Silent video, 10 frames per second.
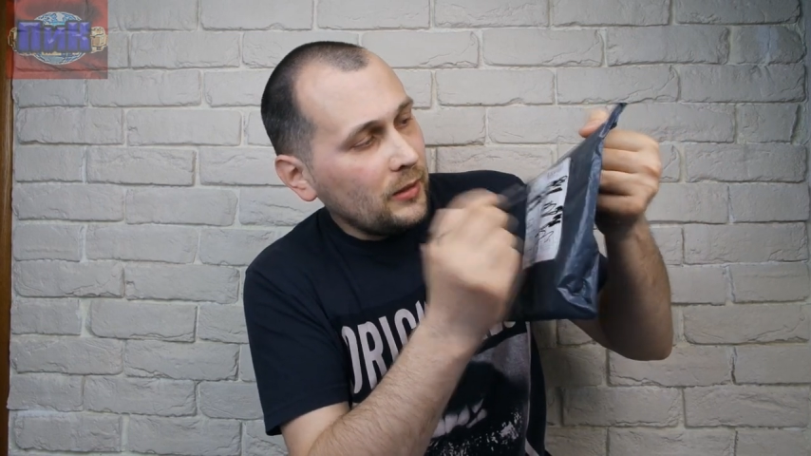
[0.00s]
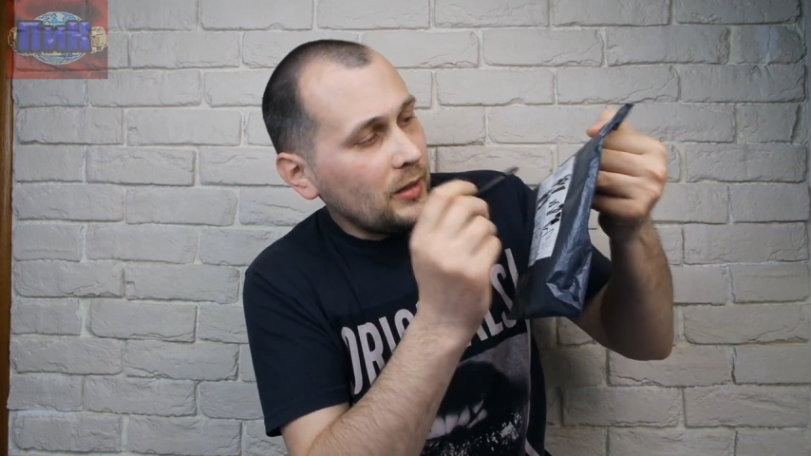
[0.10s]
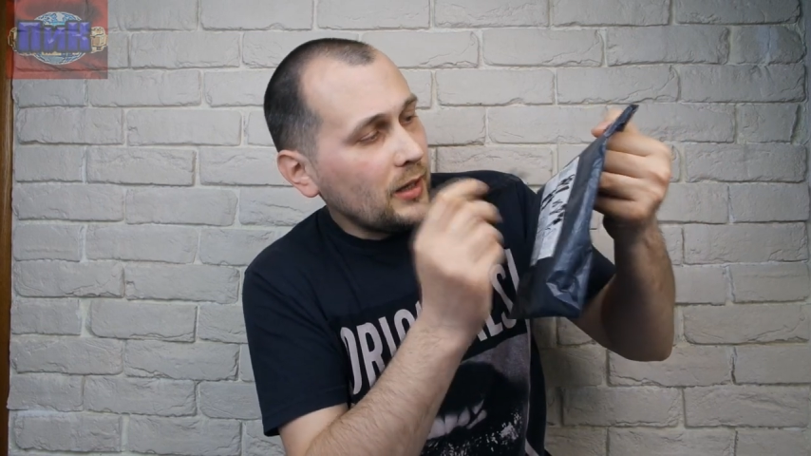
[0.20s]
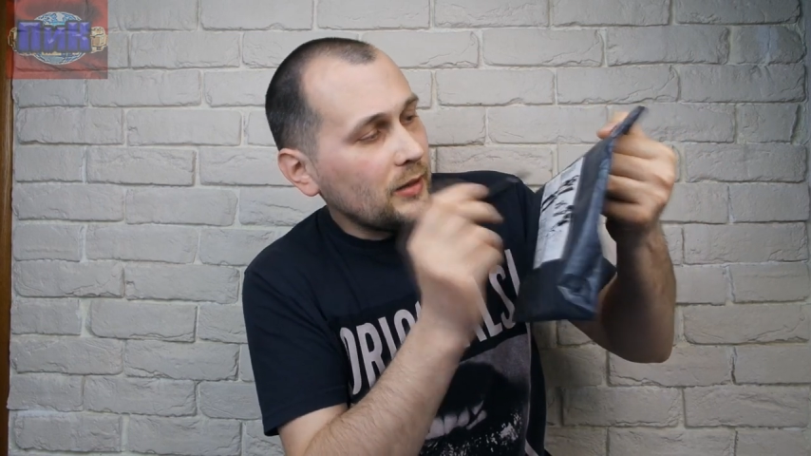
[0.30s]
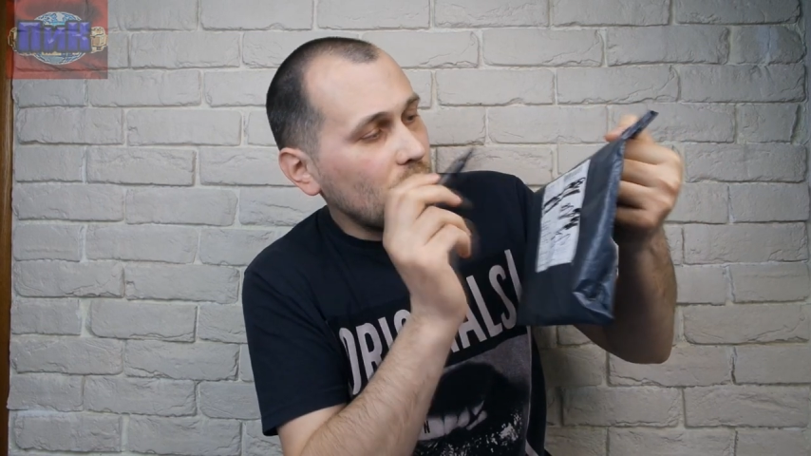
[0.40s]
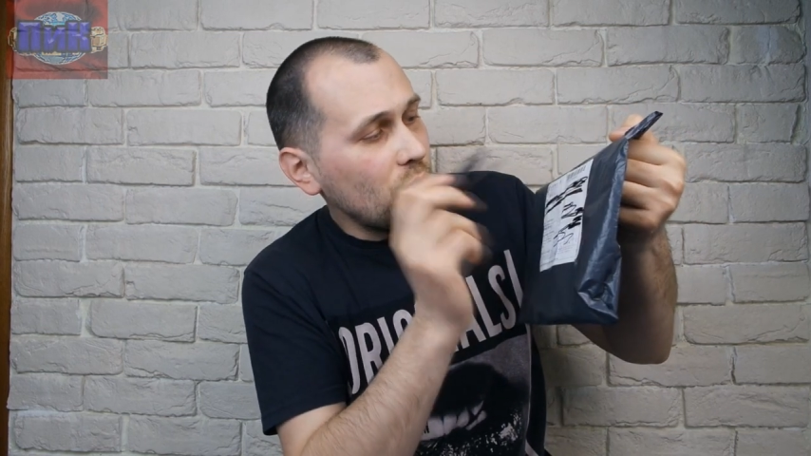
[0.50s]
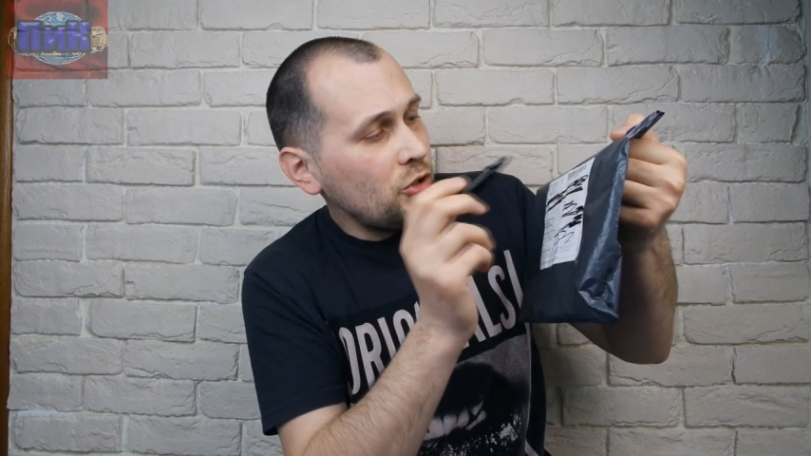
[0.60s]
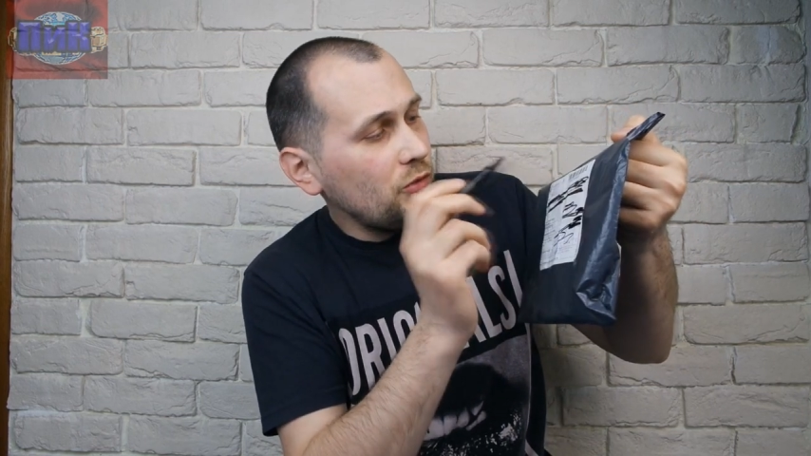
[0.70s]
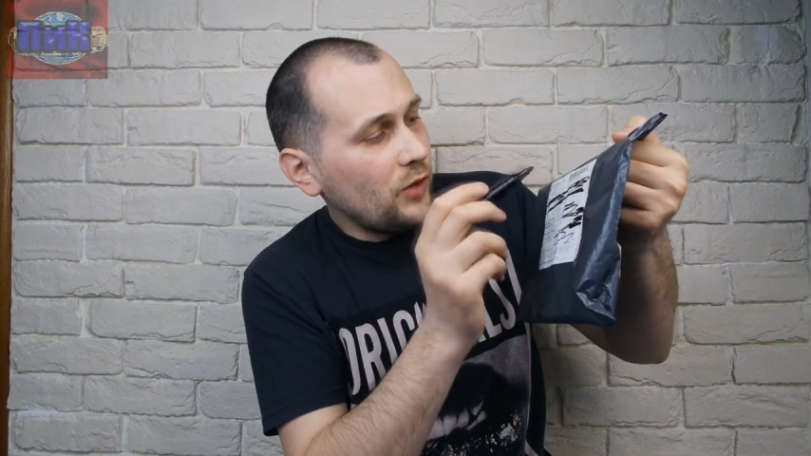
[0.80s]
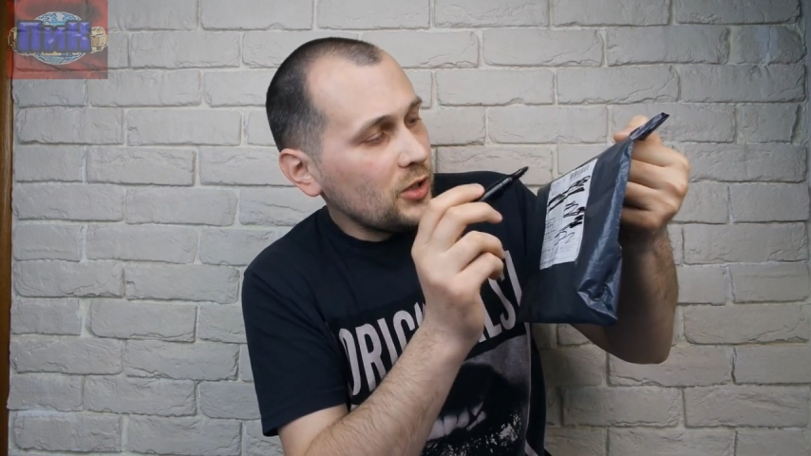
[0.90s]
Так,
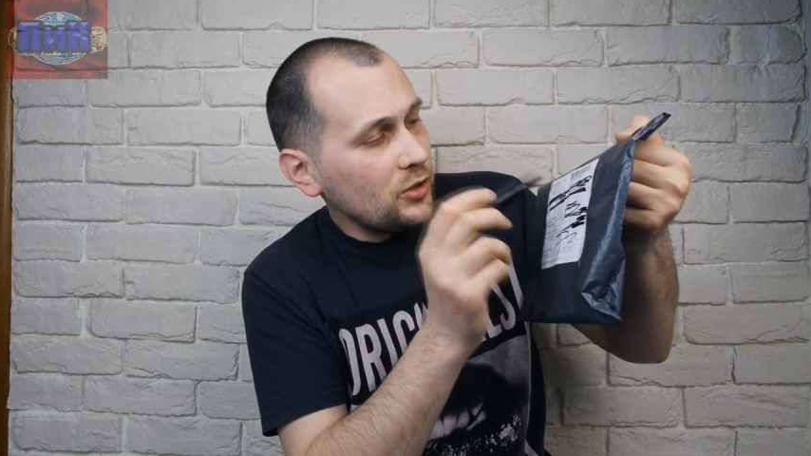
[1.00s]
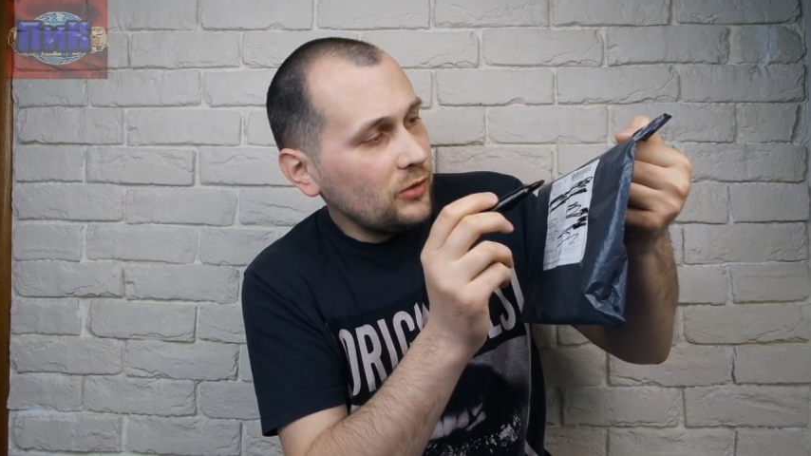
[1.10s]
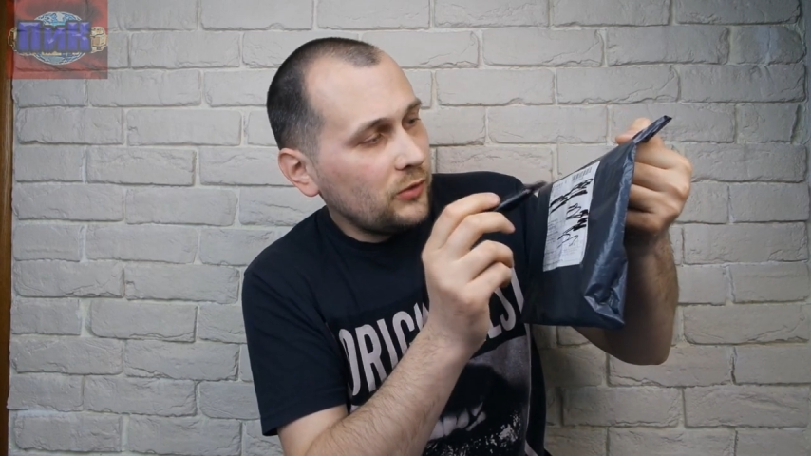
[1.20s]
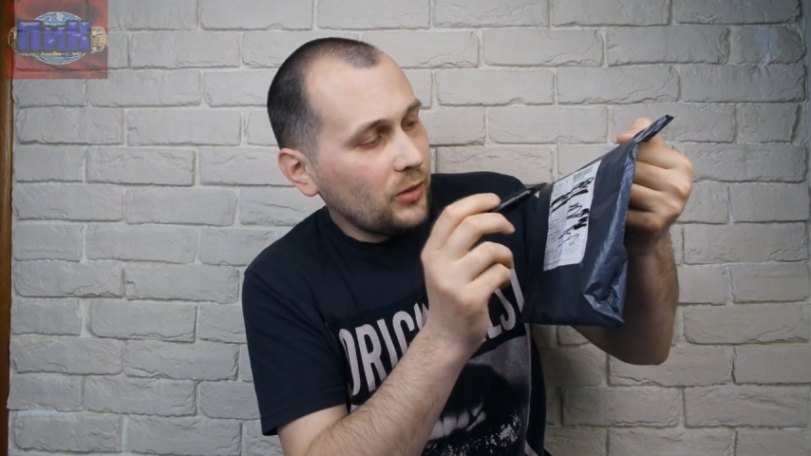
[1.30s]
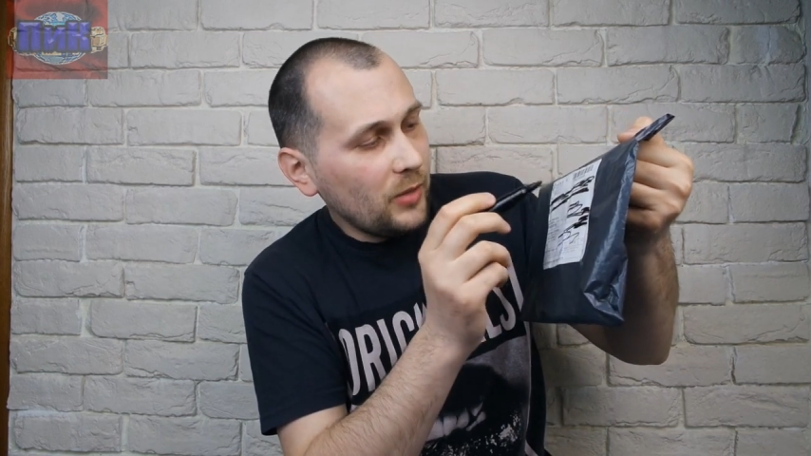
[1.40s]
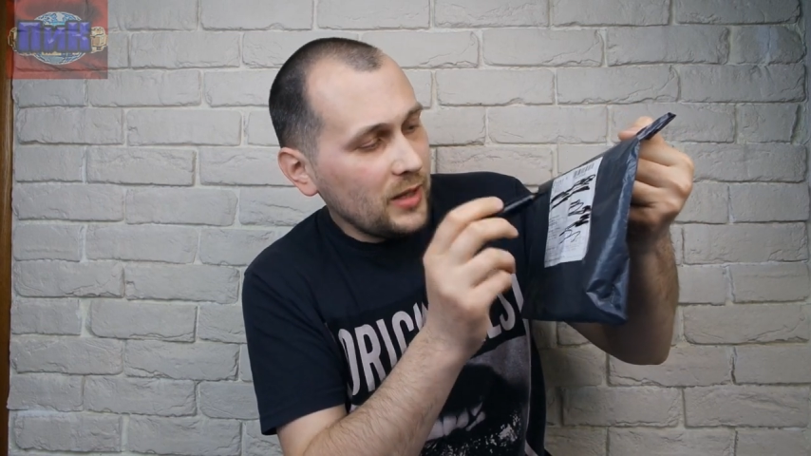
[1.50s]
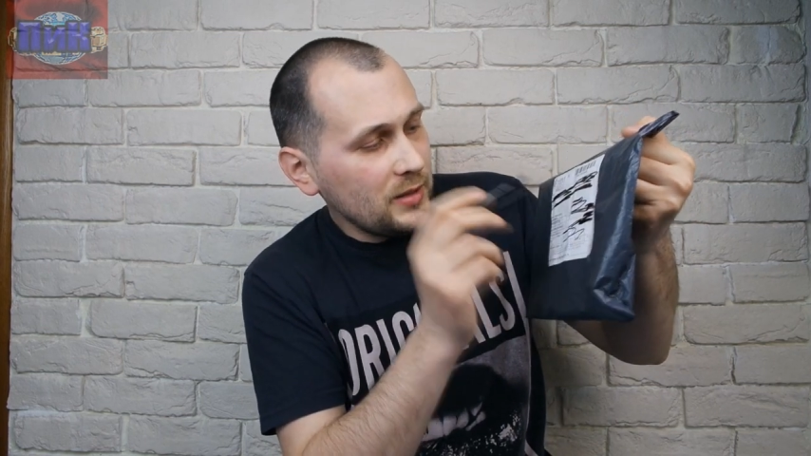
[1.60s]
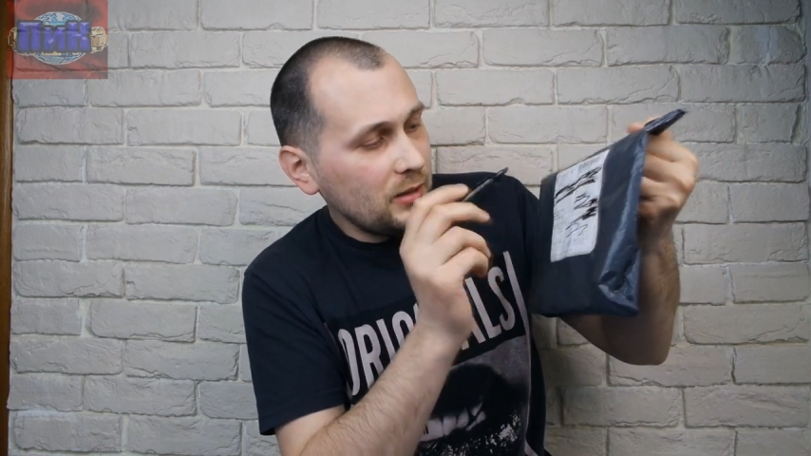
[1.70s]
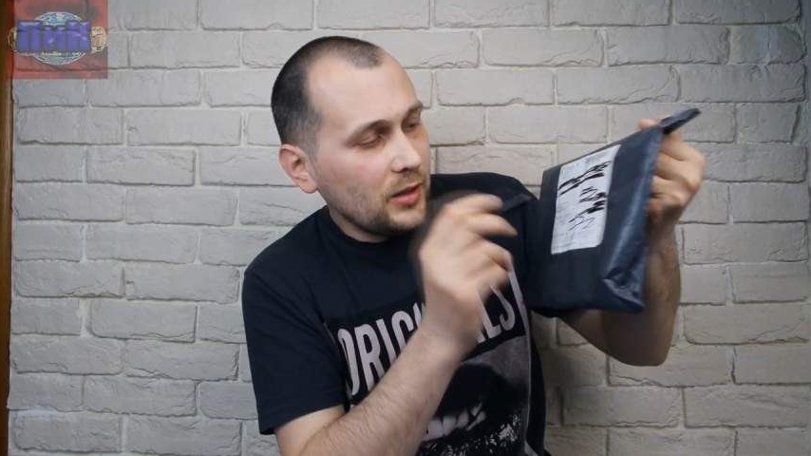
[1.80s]
очень важная информация.